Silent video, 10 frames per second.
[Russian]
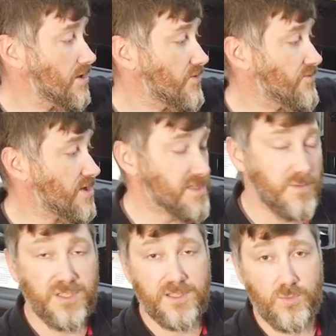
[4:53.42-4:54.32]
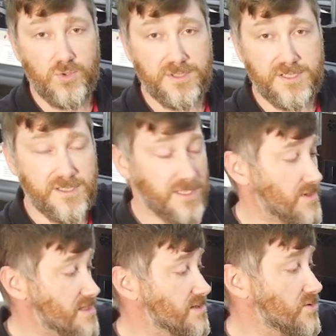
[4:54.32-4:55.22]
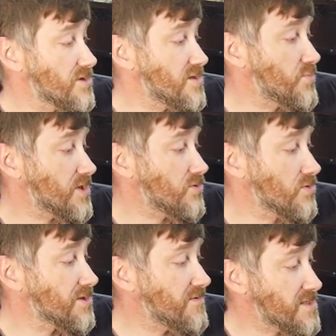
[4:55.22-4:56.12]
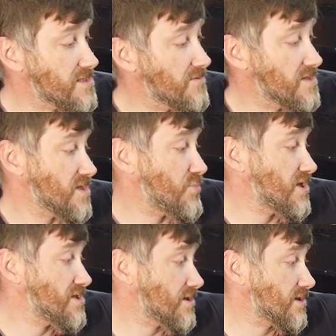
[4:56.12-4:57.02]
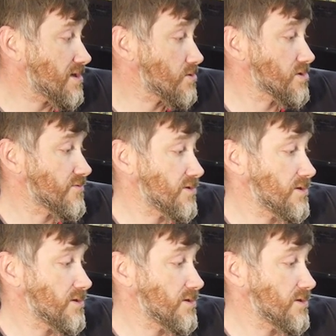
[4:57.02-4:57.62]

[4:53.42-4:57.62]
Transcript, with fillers: Верхняя плита будет разогреваться до температуры 200-250 градусов.